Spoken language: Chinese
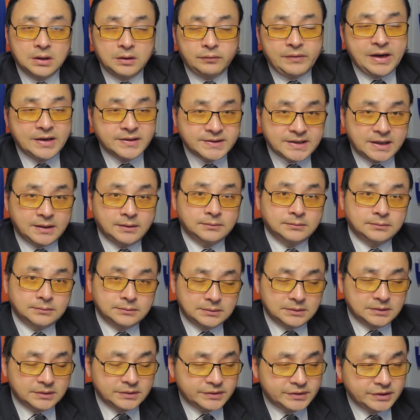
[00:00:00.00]
外长
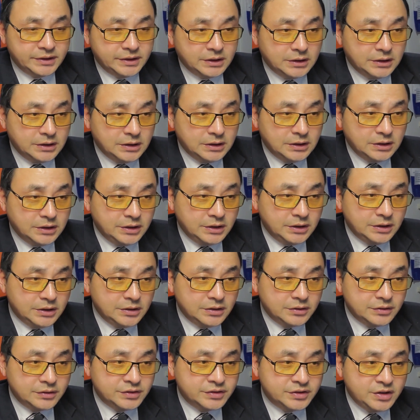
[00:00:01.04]
这个
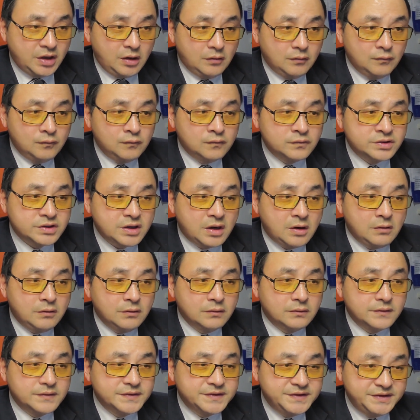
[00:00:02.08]
叫吴钊
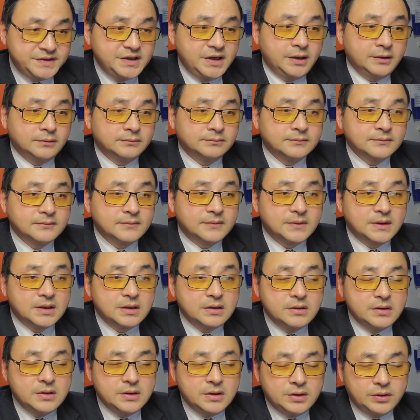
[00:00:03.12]
燮，
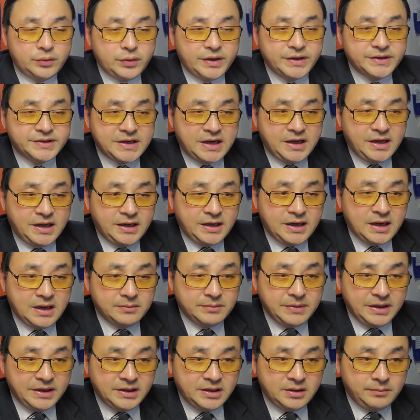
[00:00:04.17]
对加拿大
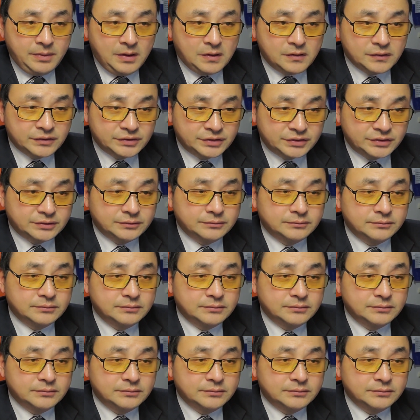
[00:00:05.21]
媒体表示，